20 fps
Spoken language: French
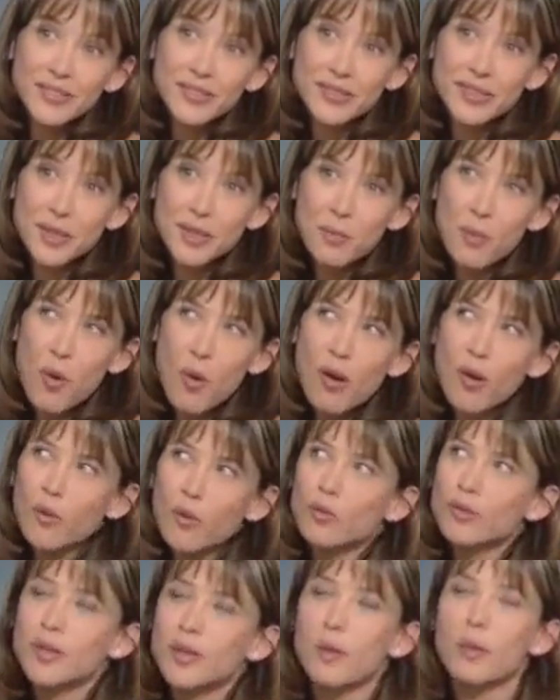évidemment.
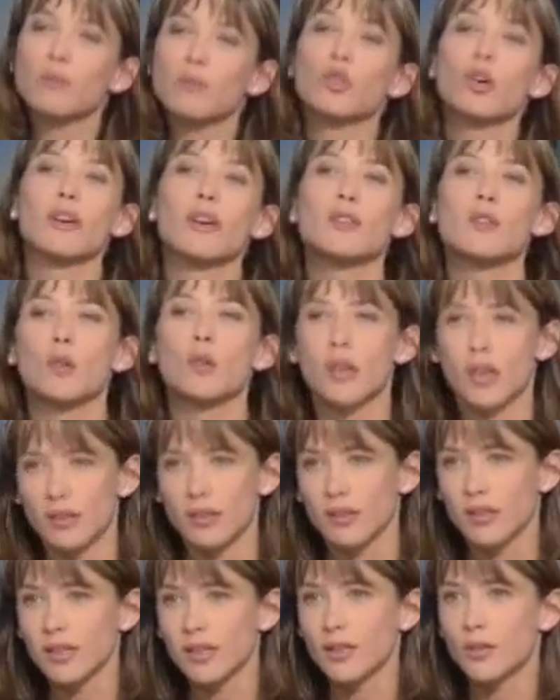Alors, on est quand même très
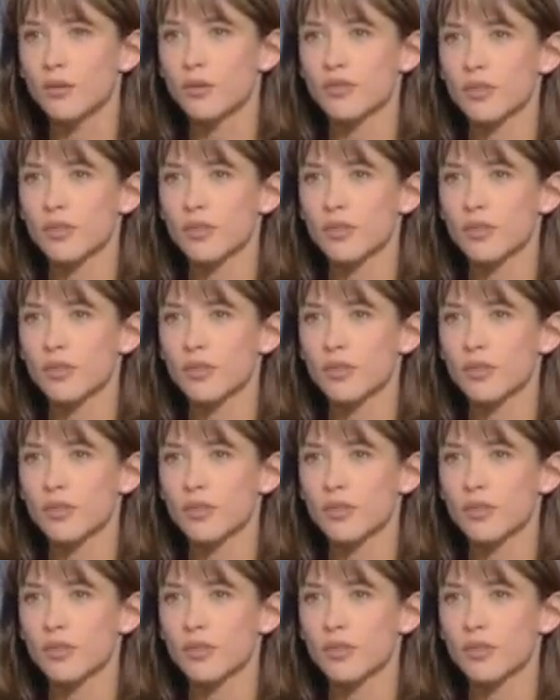encadré.